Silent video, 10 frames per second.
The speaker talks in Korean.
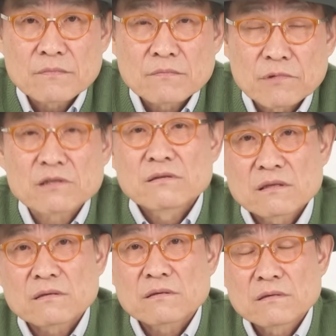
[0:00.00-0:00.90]
뭐
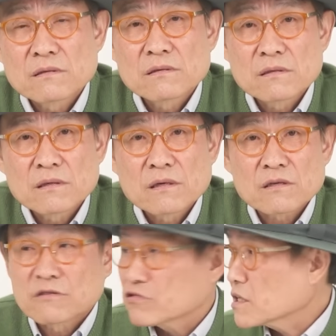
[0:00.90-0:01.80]
등등
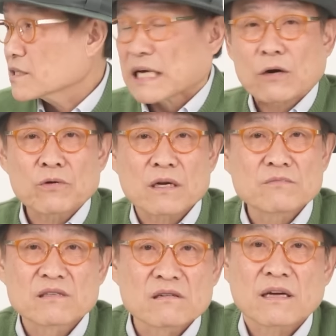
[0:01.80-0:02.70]
그 숫자가 자고
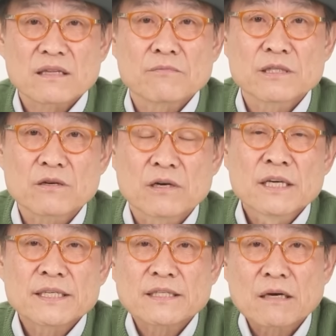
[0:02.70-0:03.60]
일어나면 늘어난다면서요.
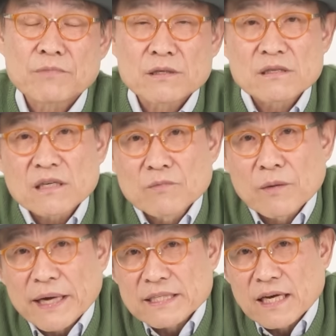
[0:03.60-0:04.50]
최상병은 특검을
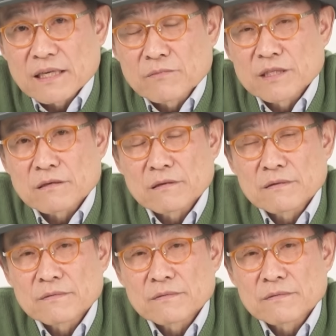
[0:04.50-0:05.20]
받자 이러면서.